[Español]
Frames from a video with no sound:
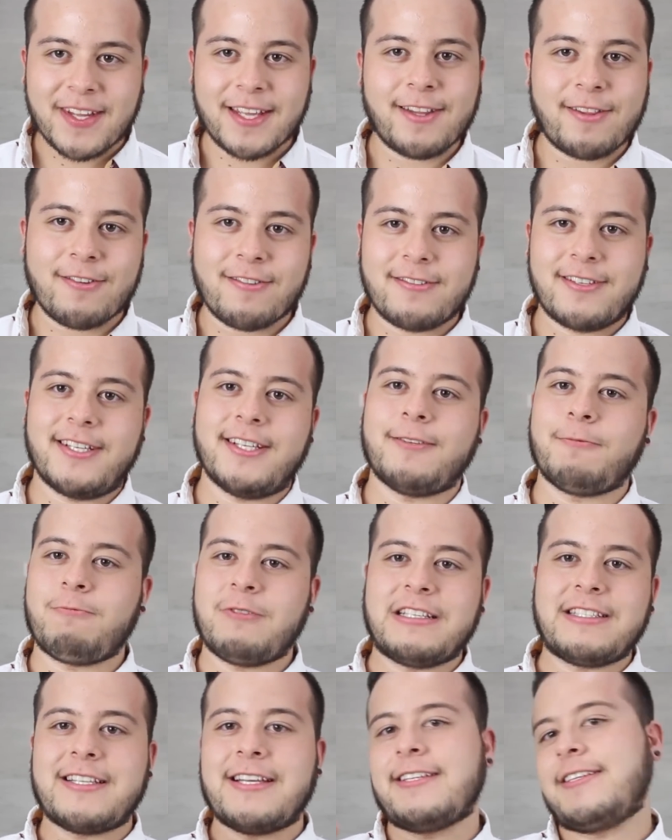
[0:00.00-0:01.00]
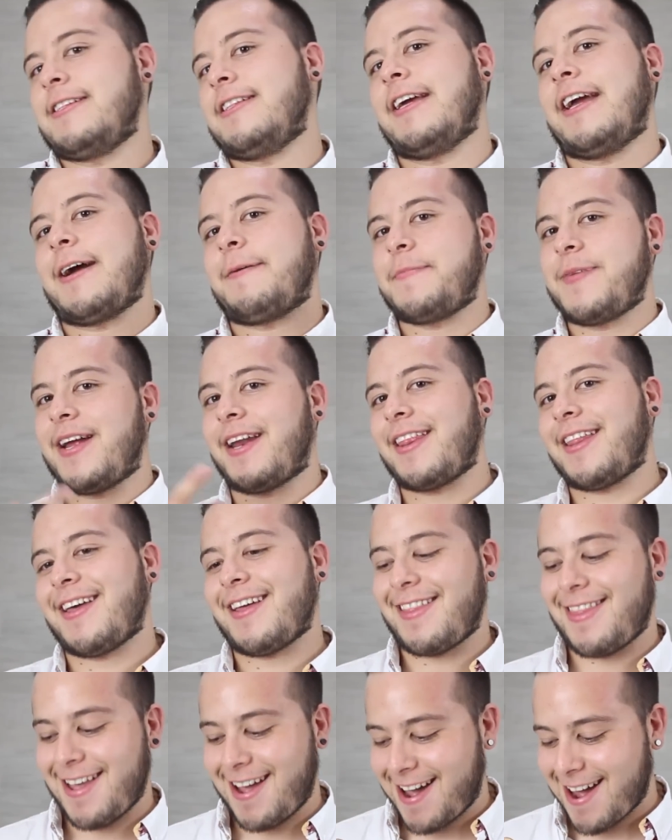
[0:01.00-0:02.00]
Entonces, pues decidí cambiar
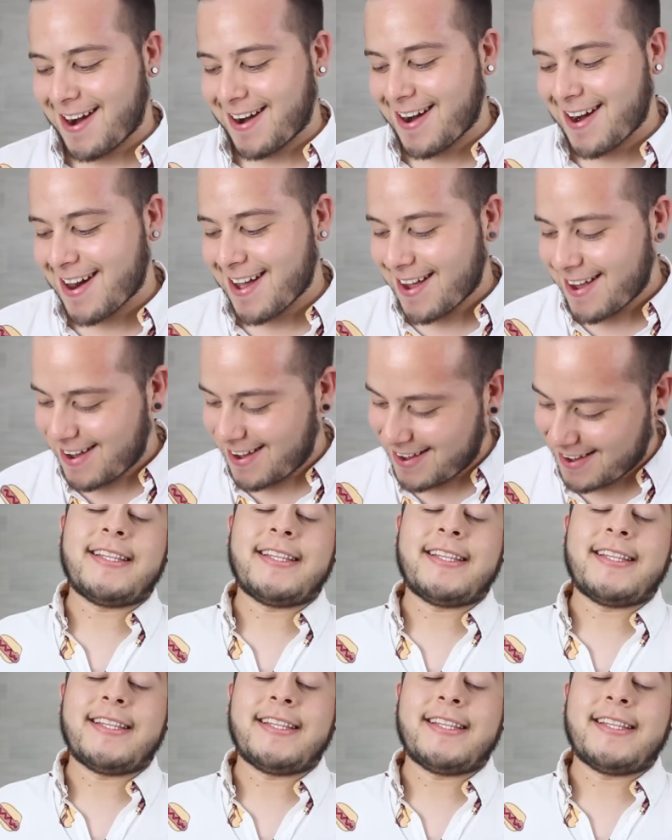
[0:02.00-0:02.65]
de, carrera.